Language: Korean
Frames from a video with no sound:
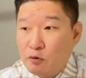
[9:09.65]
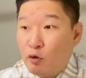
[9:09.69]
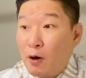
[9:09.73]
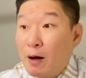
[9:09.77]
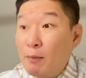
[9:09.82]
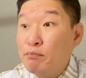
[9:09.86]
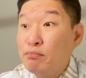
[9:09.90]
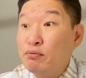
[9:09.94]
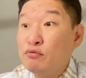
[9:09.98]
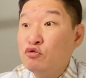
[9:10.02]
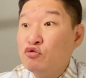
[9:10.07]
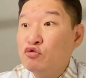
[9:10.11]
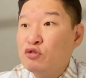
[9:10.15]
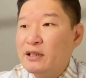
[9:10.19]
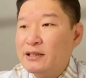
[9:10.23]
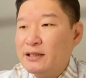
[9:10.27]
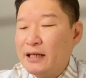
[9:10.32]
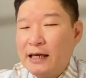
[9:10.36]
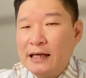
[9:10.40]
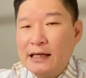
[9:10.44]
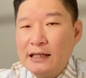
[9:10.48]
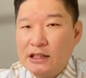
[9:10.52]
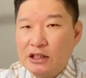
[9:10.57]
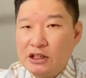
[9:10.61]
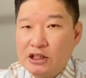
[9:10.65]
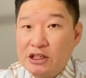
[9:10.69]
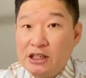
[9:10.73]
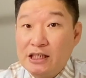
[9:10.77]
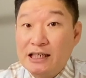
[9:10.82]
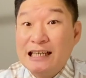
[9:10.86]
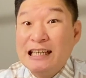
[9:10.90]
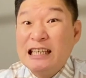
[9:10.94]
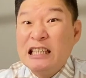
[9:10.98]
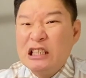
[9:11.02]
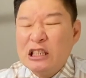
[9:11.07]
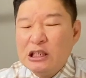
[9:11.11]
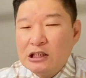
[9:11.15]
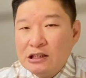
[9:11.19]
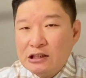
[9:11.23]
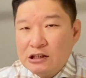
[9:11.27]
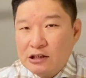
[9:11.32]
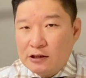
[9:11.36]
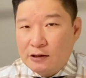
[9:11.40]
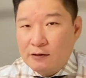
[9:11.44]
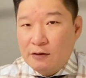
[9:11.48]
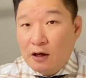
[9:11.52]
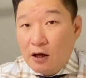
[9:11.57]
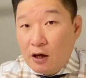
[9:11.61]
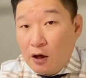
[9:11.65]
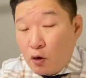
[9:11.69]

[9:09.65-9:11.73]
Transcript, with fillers: 환풍구가 생기는지 등등